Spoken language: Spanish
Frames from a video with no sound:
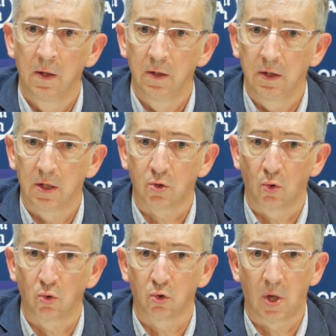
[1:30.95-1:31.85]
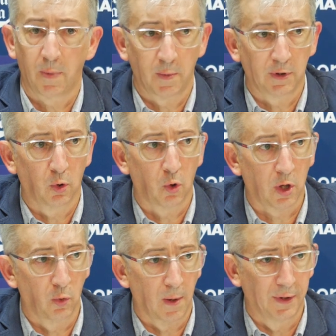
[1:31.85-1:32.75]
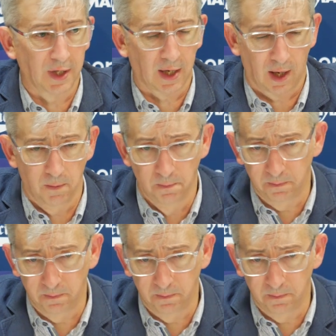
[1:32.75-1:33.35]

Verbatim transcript: y eso nos ha permitido coger una ventaja